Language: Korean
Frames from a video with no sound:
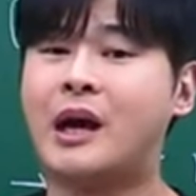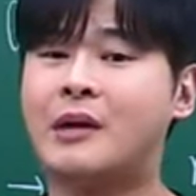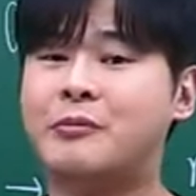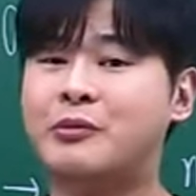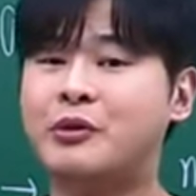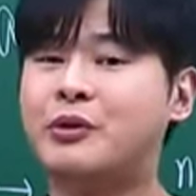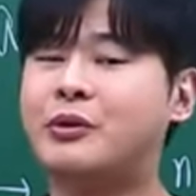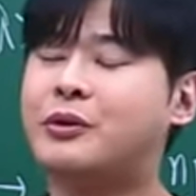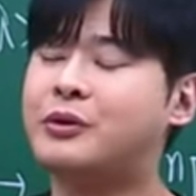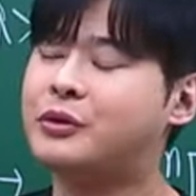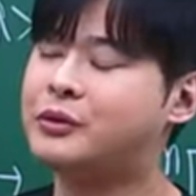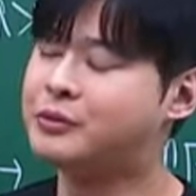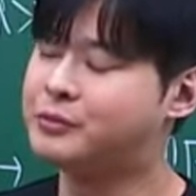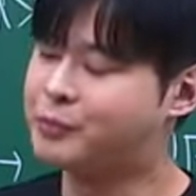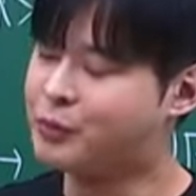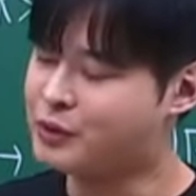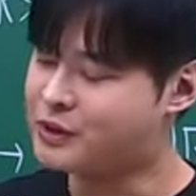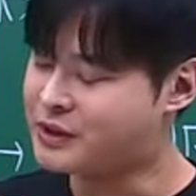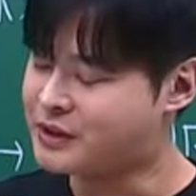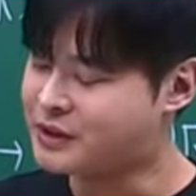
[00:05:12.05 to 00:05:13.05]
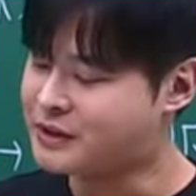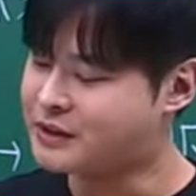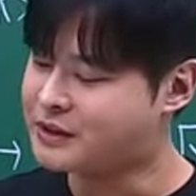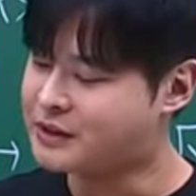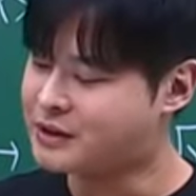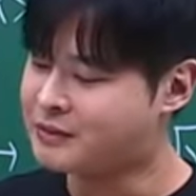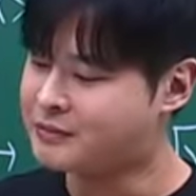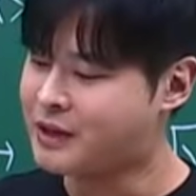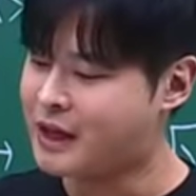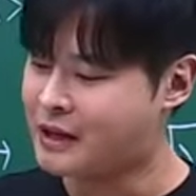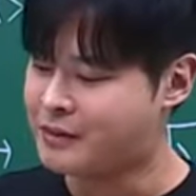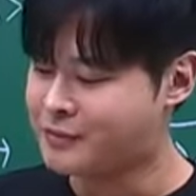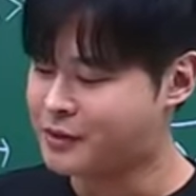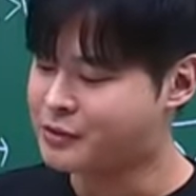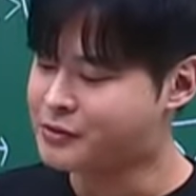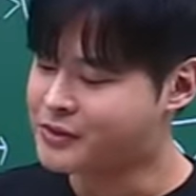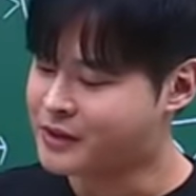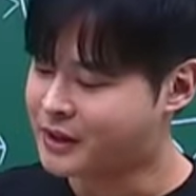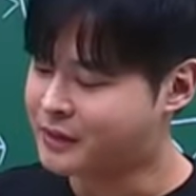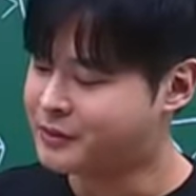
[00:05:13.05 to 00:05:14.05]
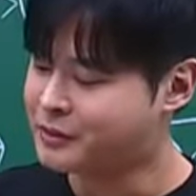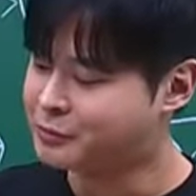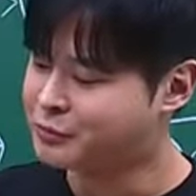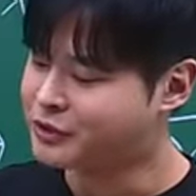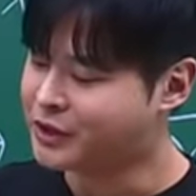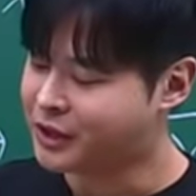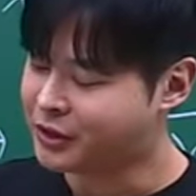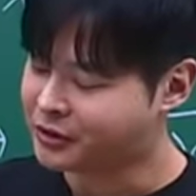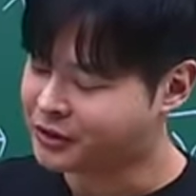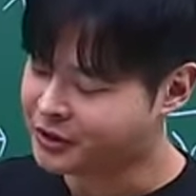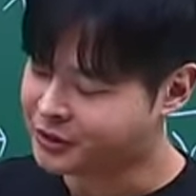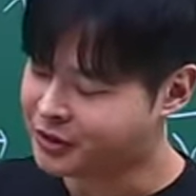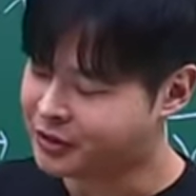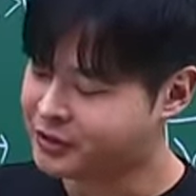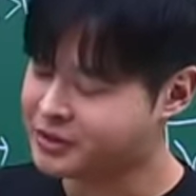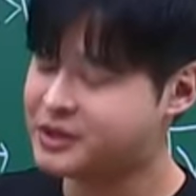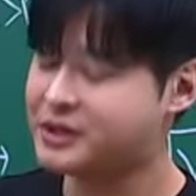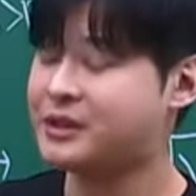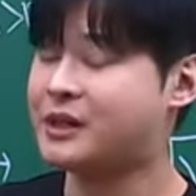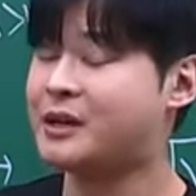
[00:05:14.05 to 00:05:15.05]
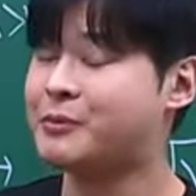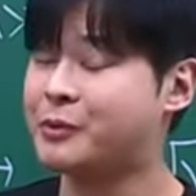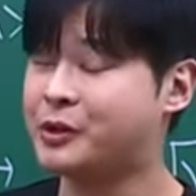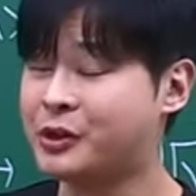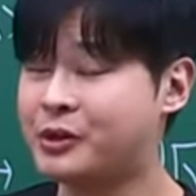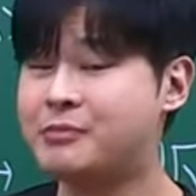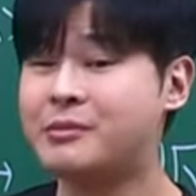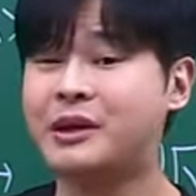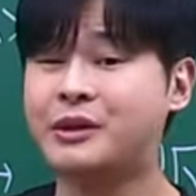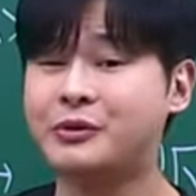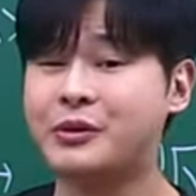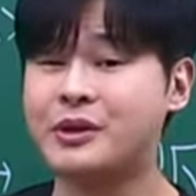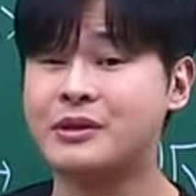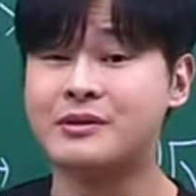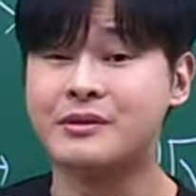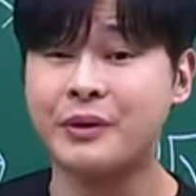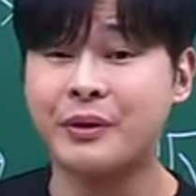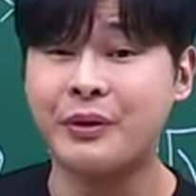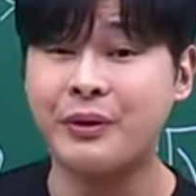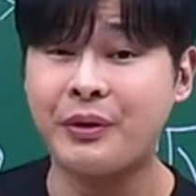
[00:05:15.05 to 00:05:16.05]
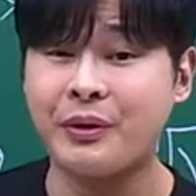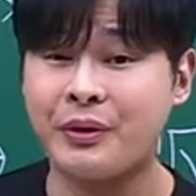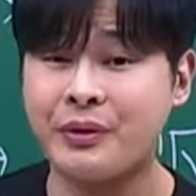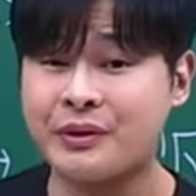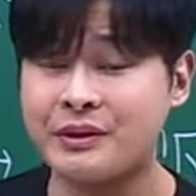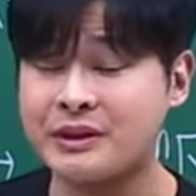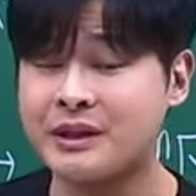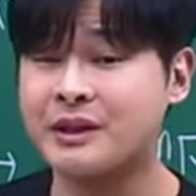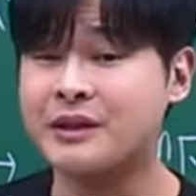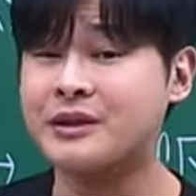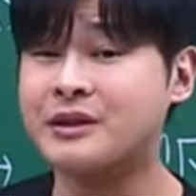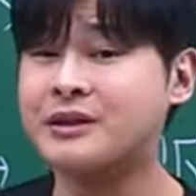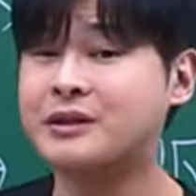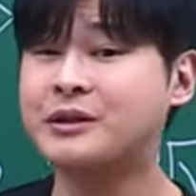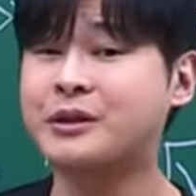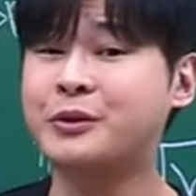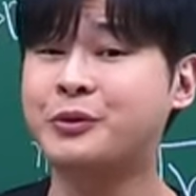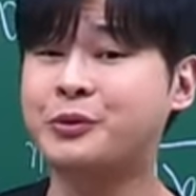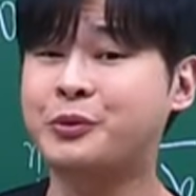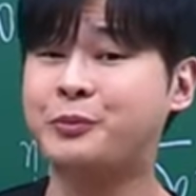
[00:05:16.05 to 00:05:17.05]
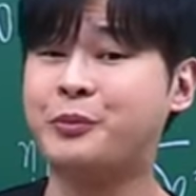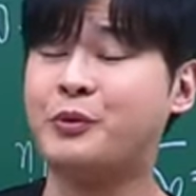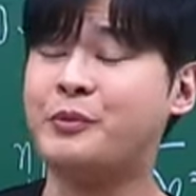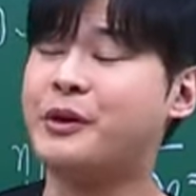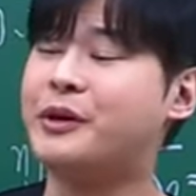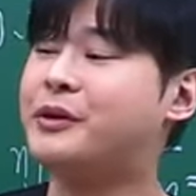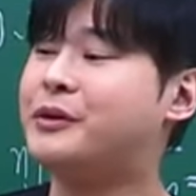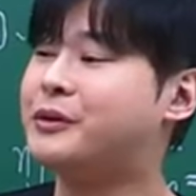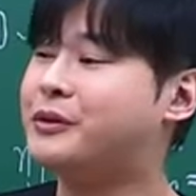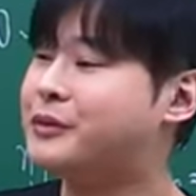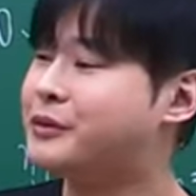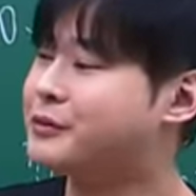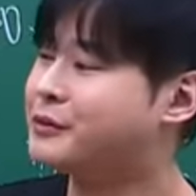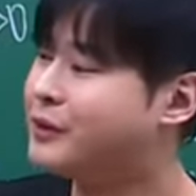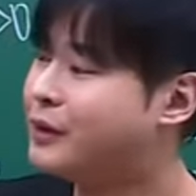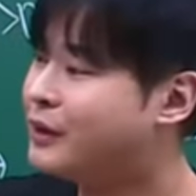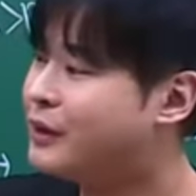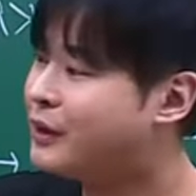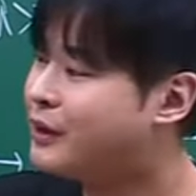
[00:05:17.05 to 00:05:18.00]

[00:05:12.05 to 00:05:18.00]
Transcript: 아 물론 뭐 지금 대한민국 사람들 문해력이 떨어진다 뭐 이런 말도 있어 그지 실제로도 보면